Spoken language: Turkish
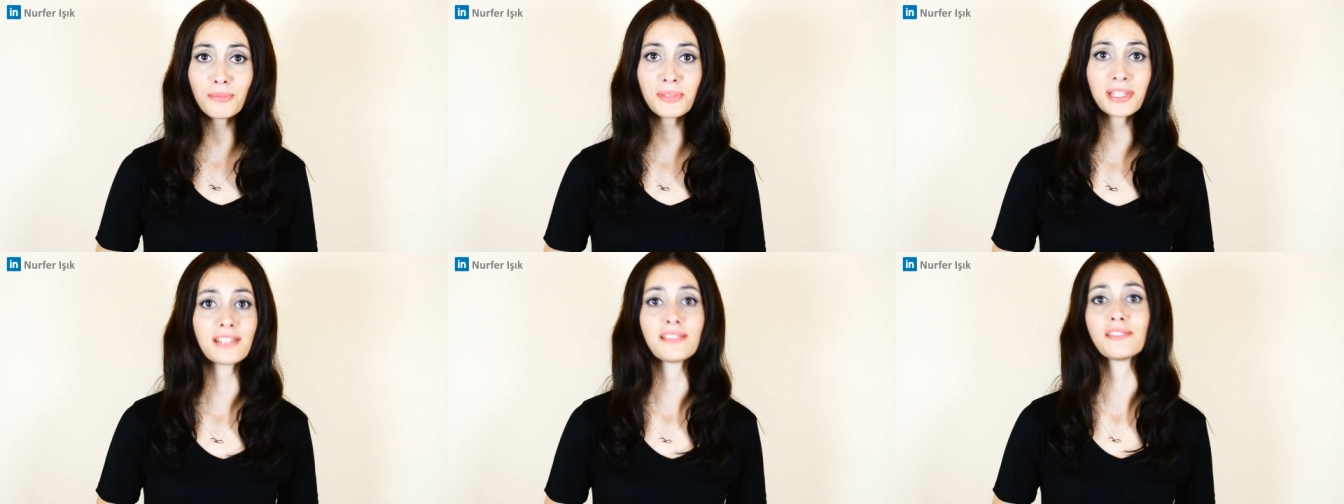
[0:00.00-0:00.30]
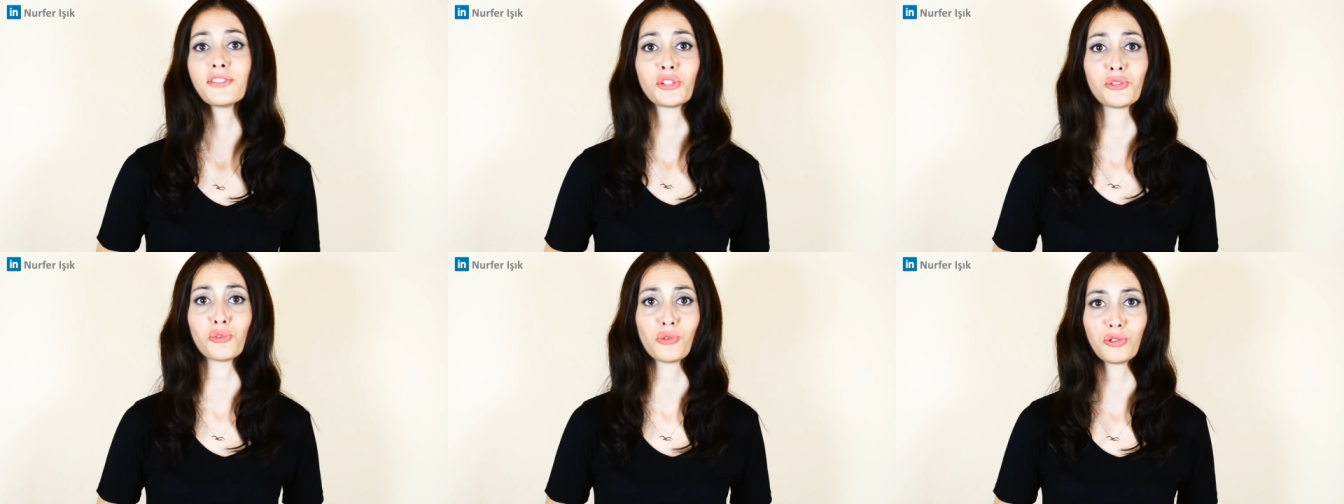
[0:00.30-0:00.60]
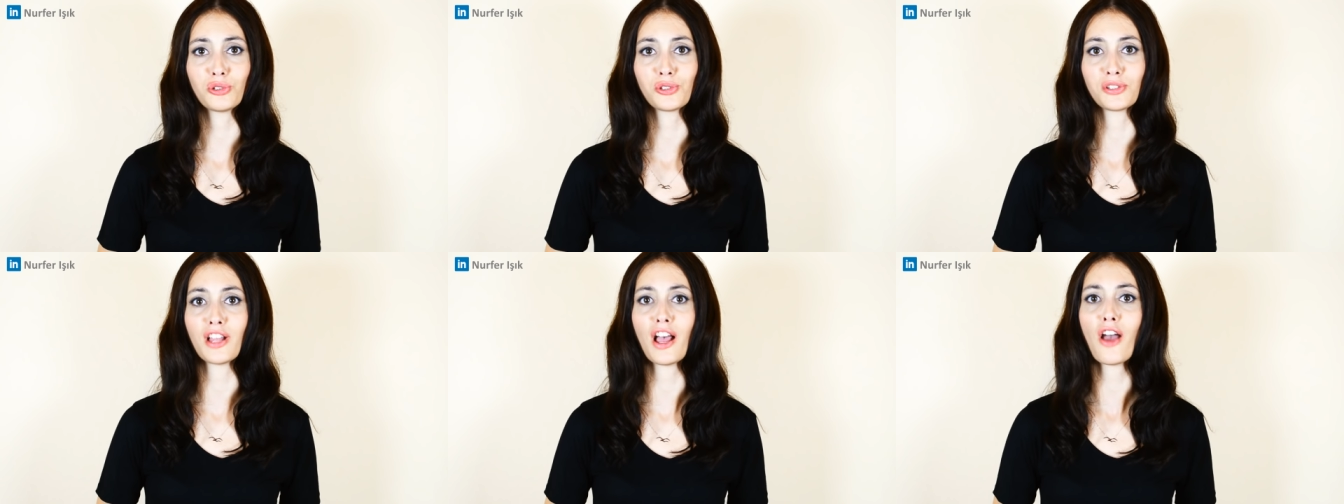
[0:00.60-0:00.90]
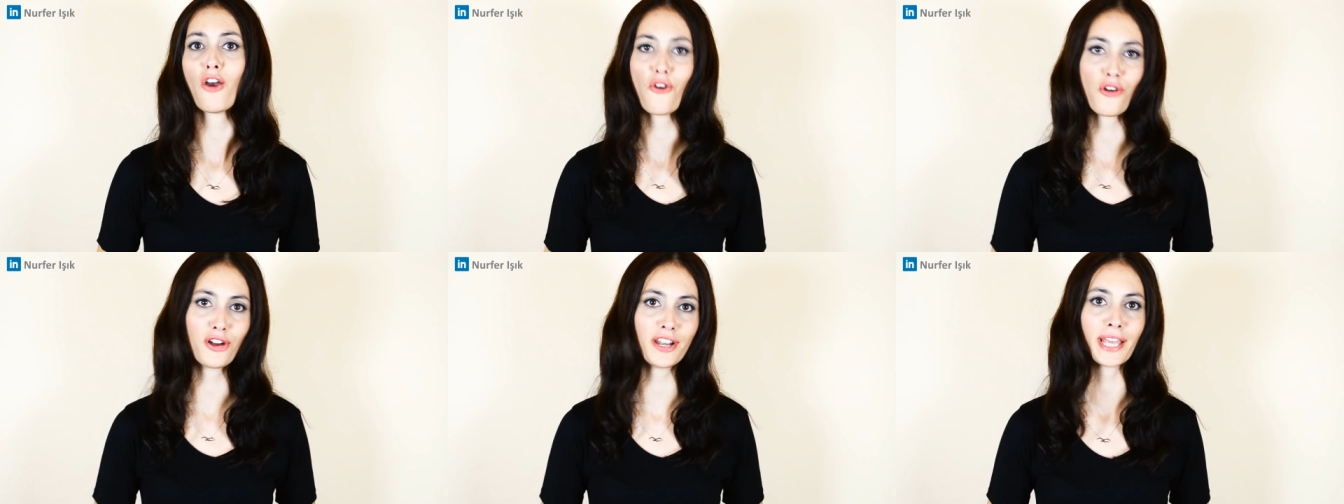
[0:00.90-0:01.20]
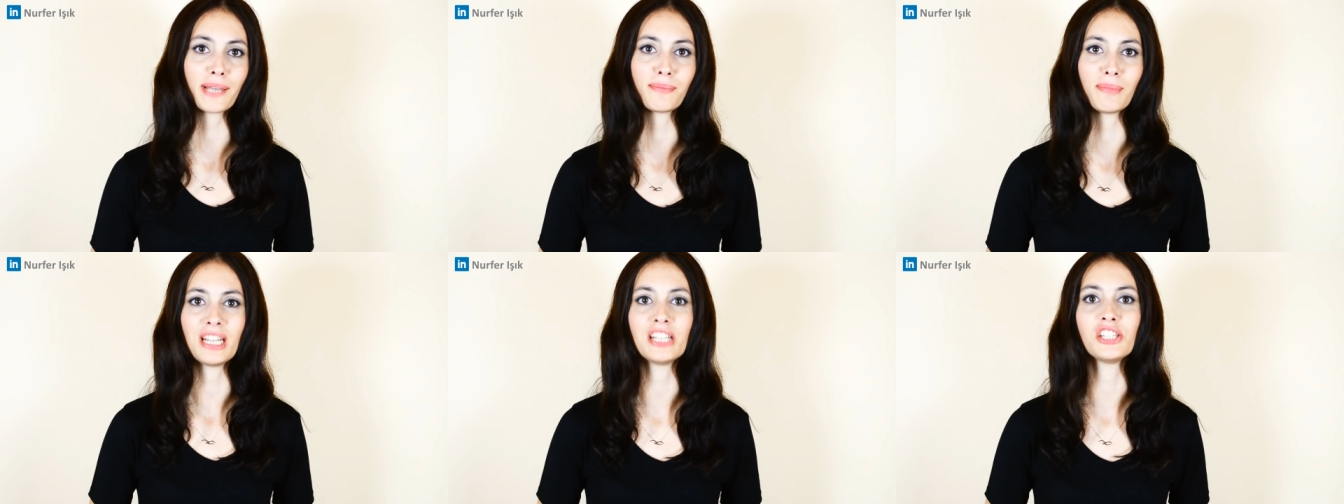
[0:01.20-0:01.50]
misiniz sorusuna
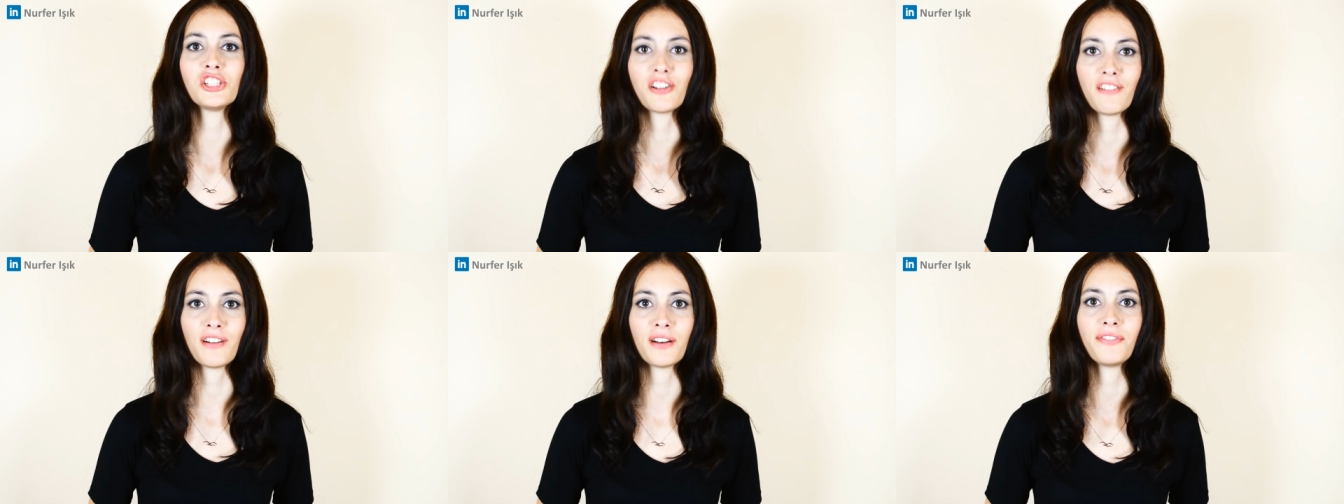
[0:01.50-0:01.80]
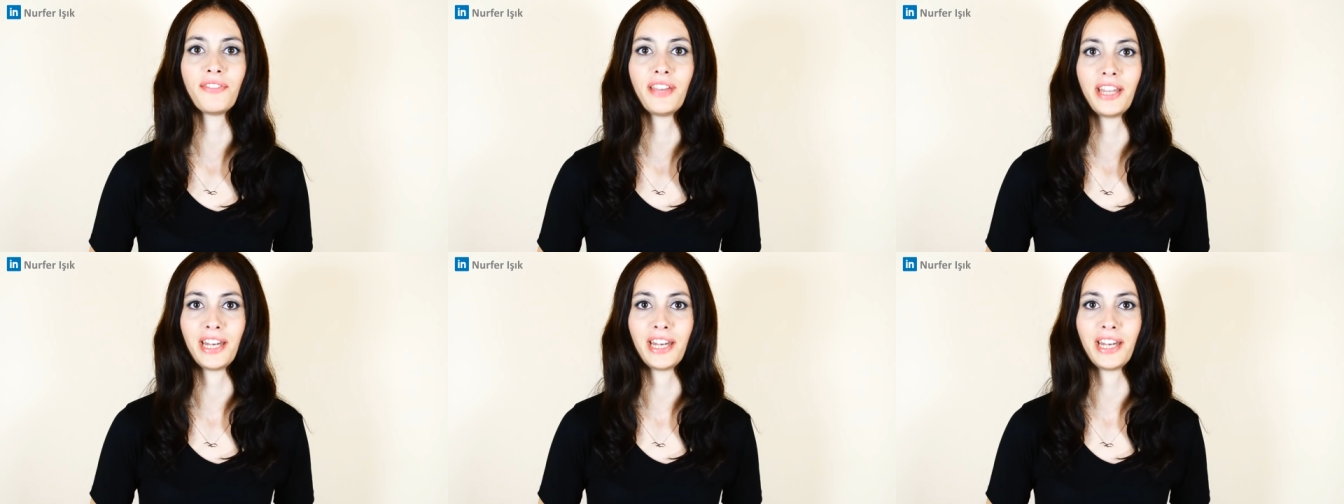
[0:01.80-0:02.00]
örnek bir cevap